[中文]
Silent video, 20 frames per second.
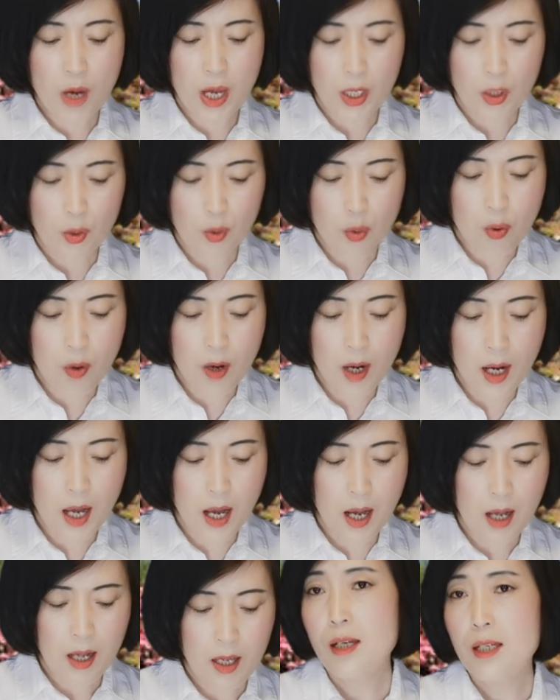委托
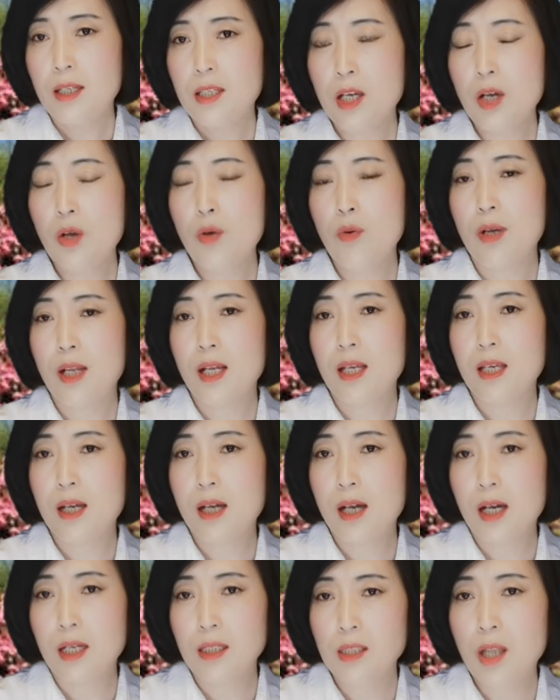了英国的一
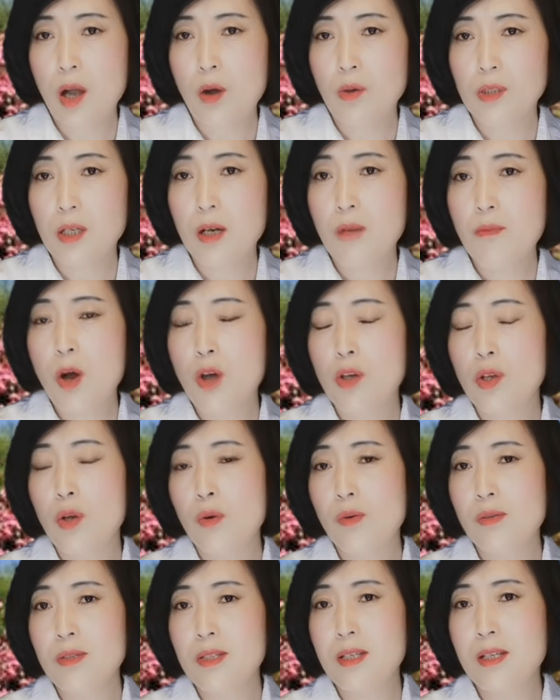个道德贸易
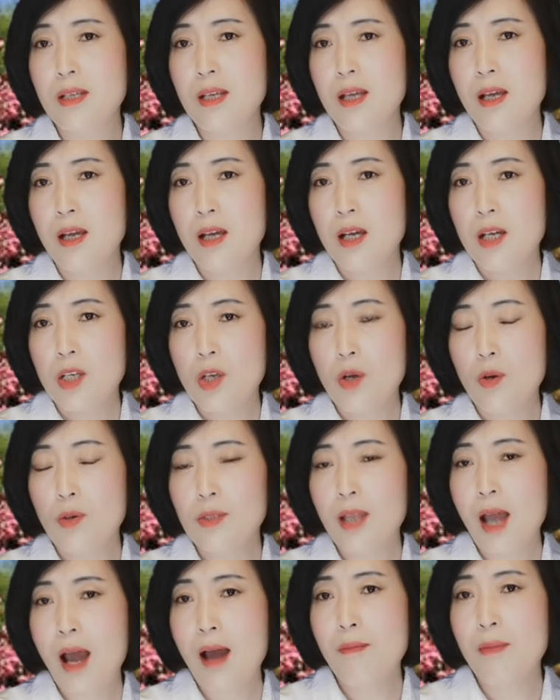公司，由
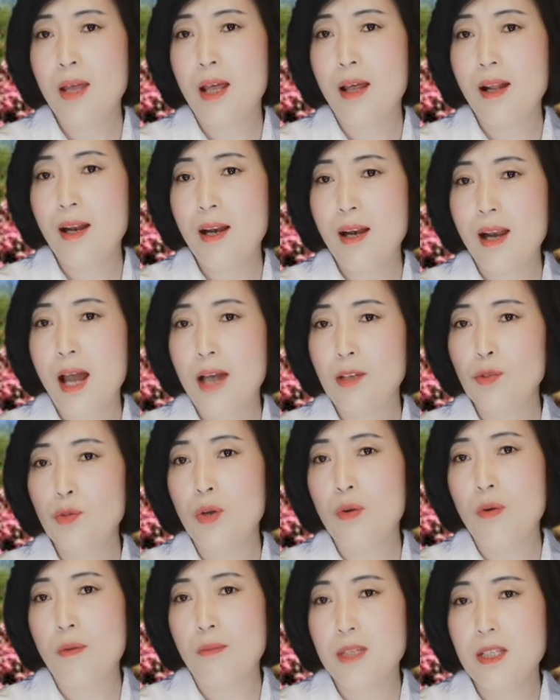他们来
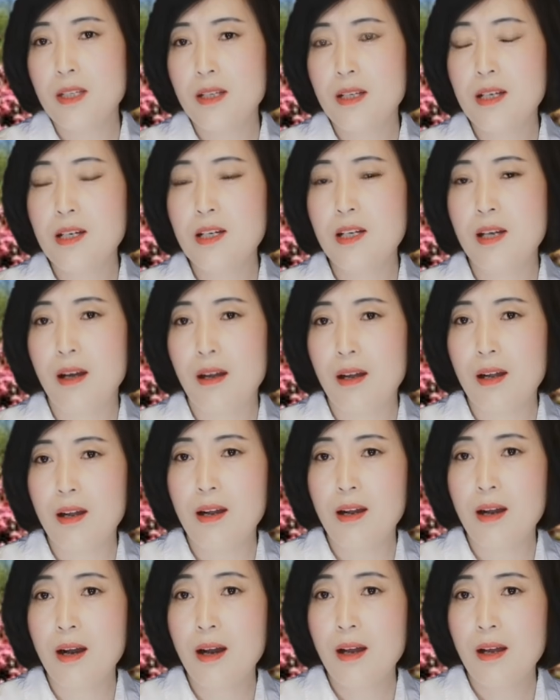对我们进行审
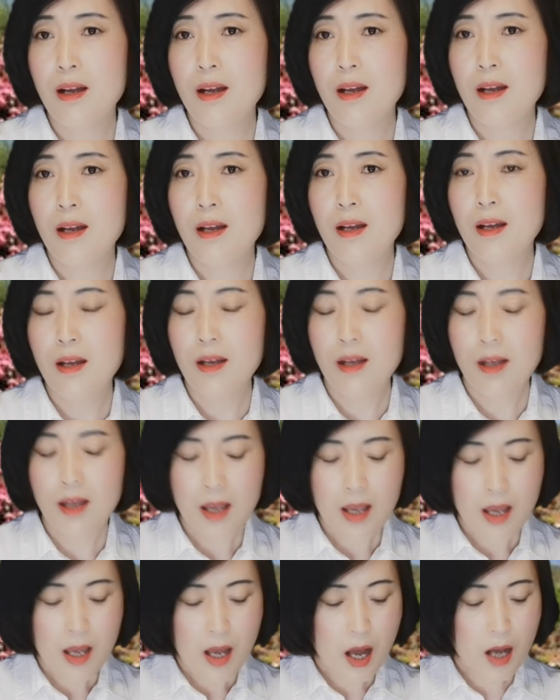核。
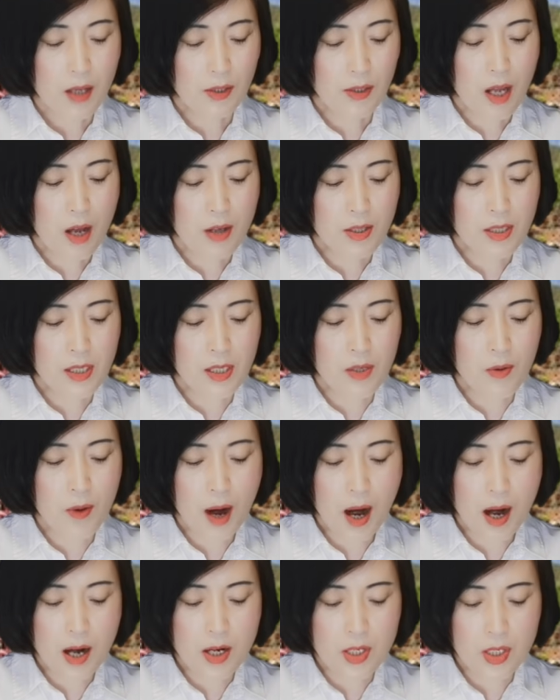好，到四月
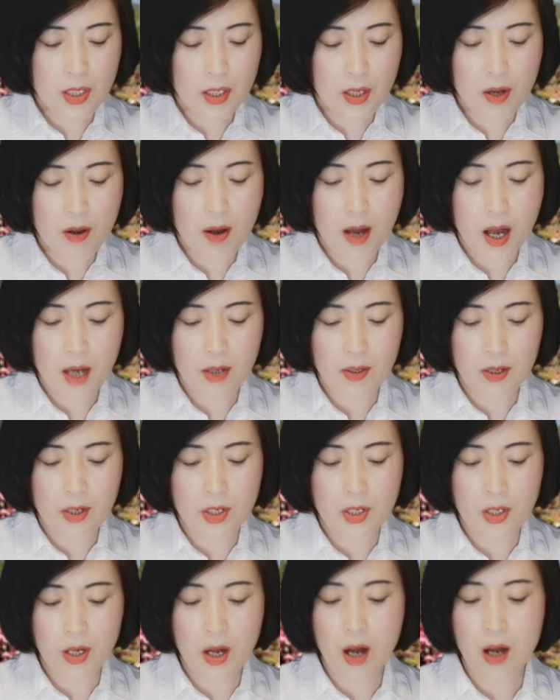二十六号的
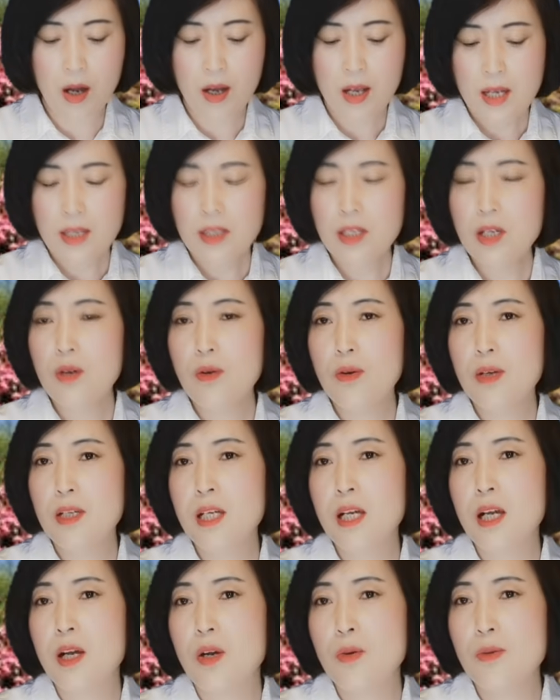时候，经过
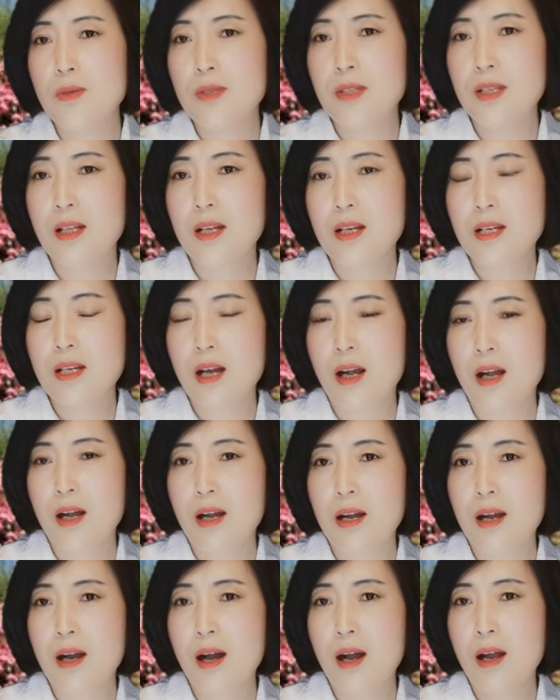这个公司的审
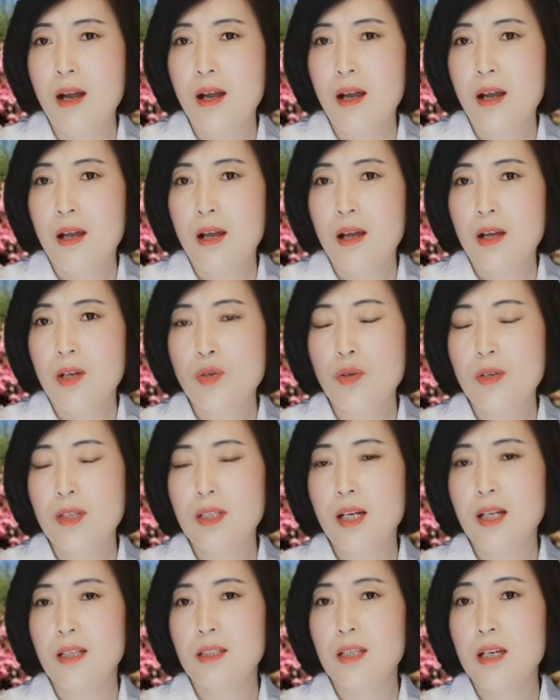核，说
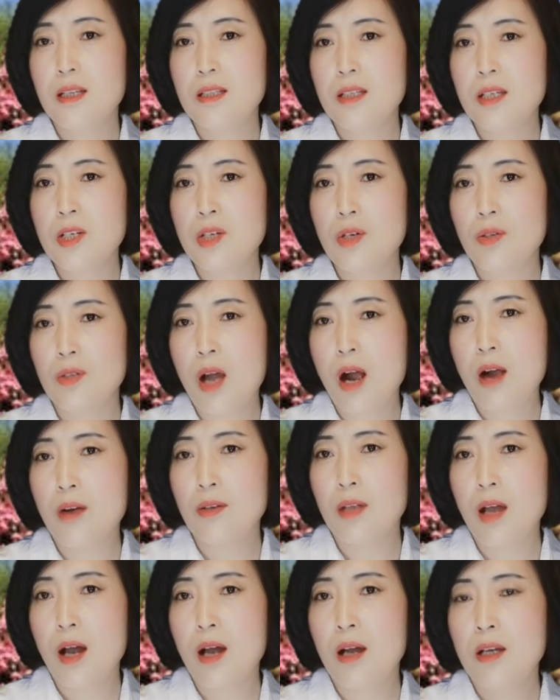这顶级手套
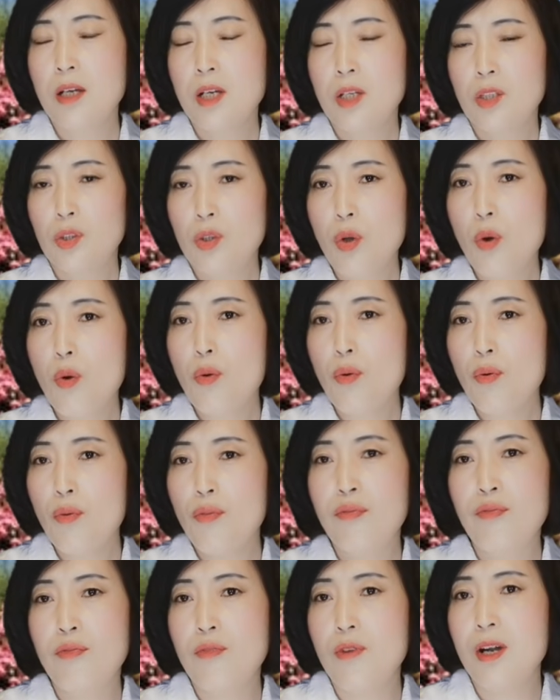呢都
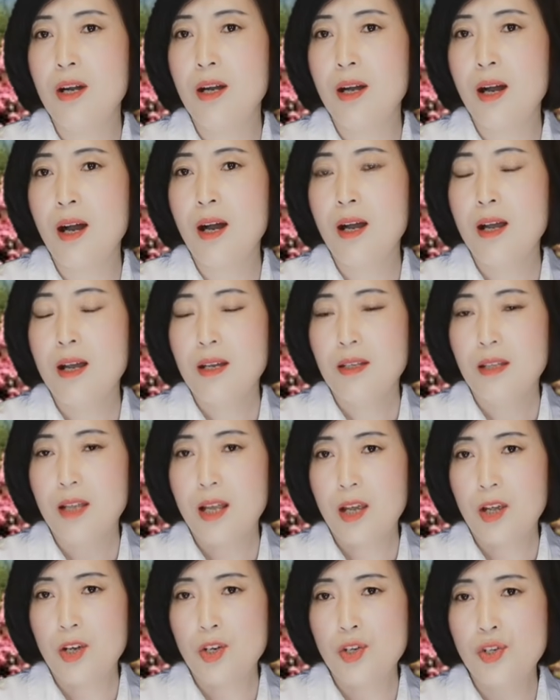符合
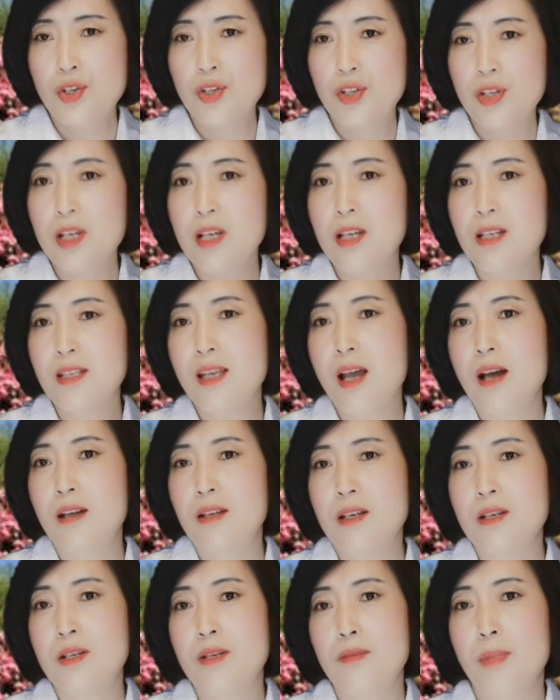那十一项
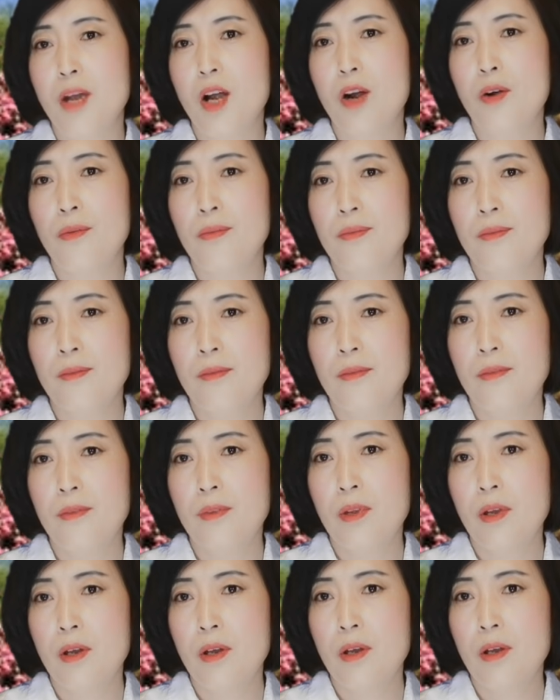的指标，
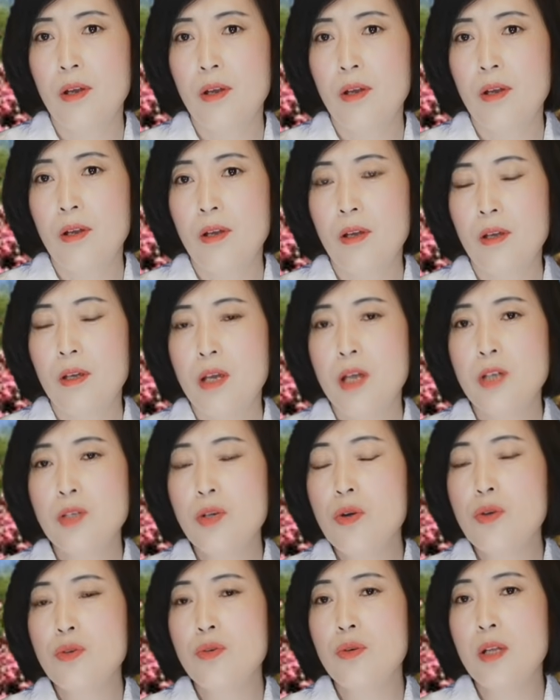也
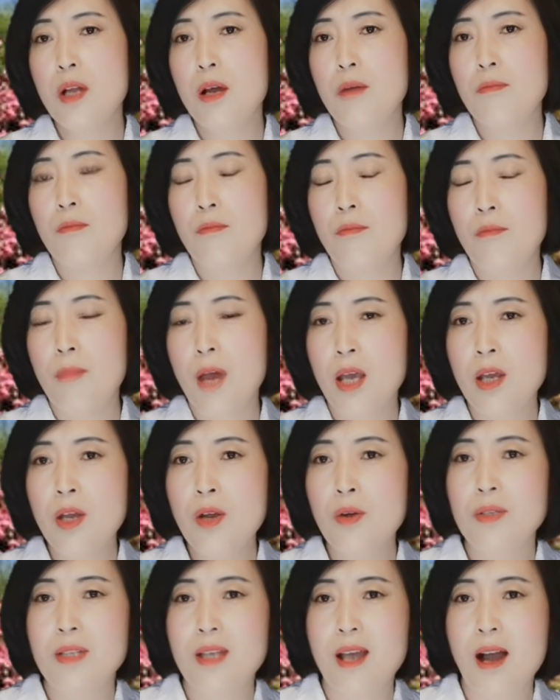就是说呢，没
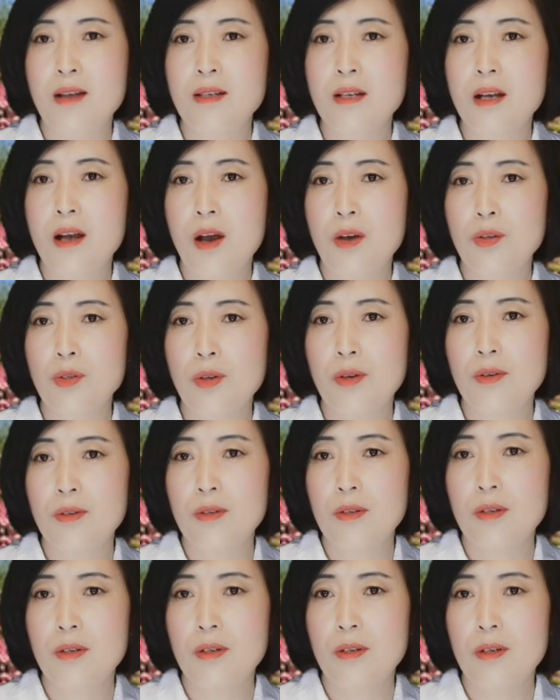有强制劳
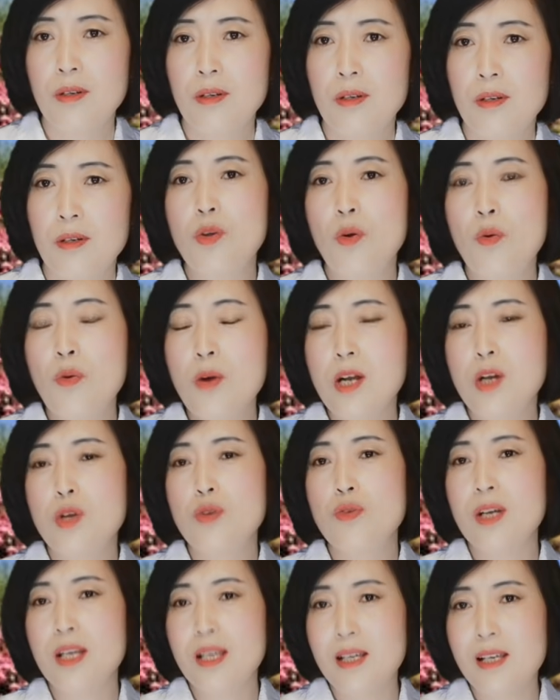动，或者
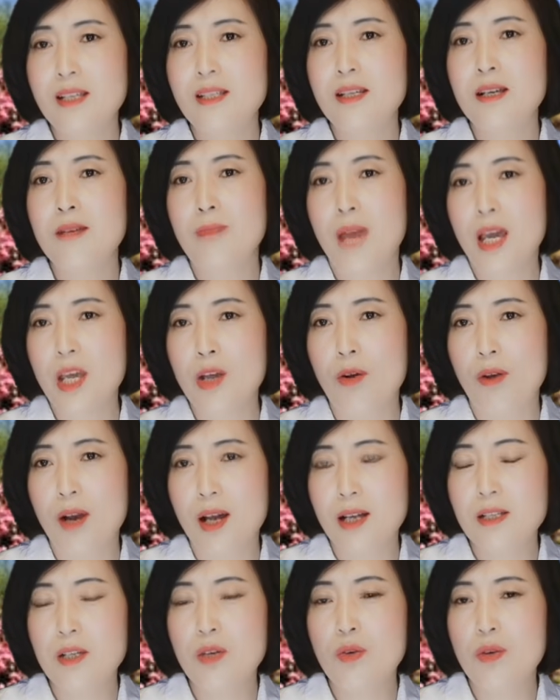说已经没有
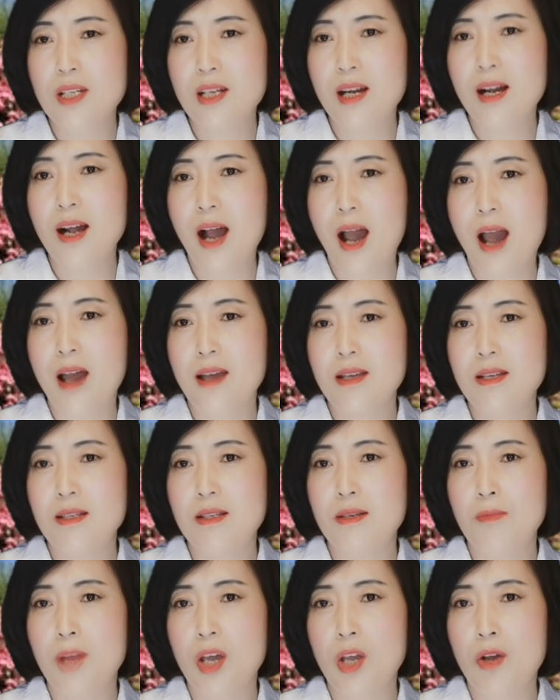了，经过整改已
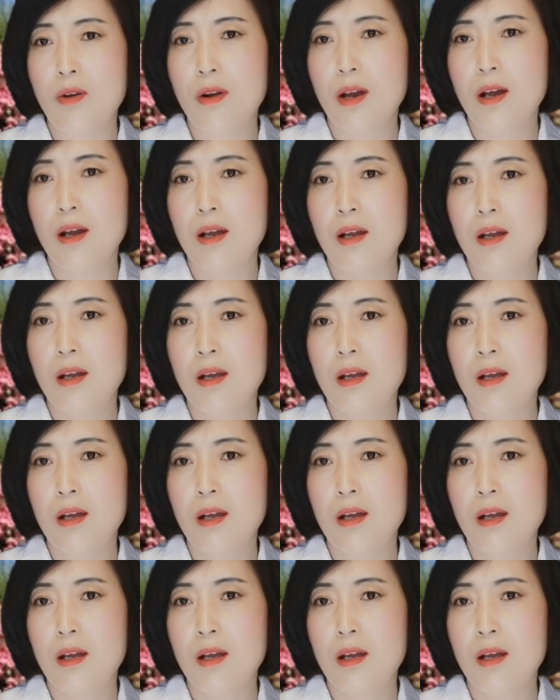经没有了。